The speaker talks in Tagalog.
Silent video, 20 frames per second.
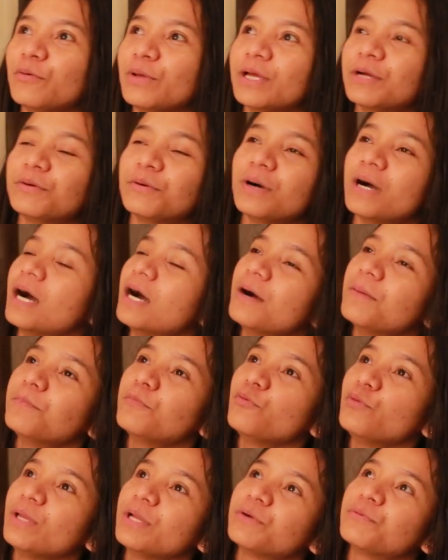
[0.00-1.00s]
we are
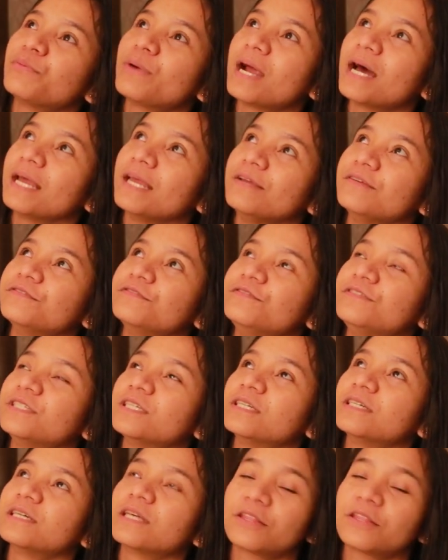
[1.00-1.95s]
um we arrived